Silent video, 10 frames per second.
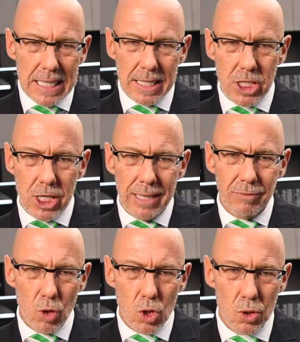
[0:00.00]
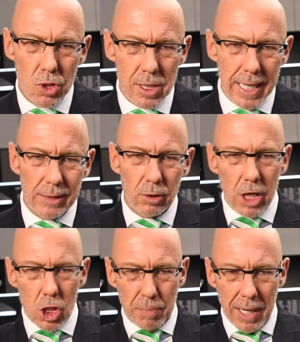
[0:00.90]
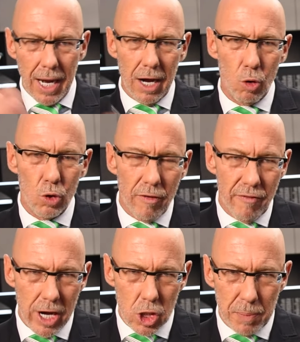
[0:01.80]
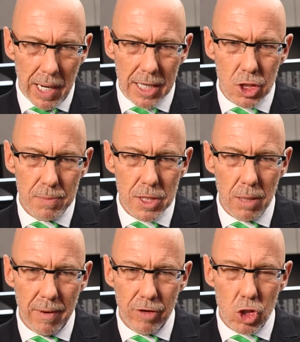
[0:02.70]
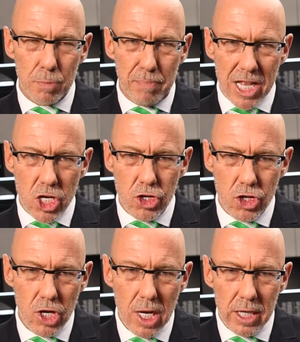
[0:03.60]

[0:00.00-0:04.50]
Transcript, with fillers: Das scheint wohl so zu sein. Und er sprach oder versprach zumindest nochmal von spannenden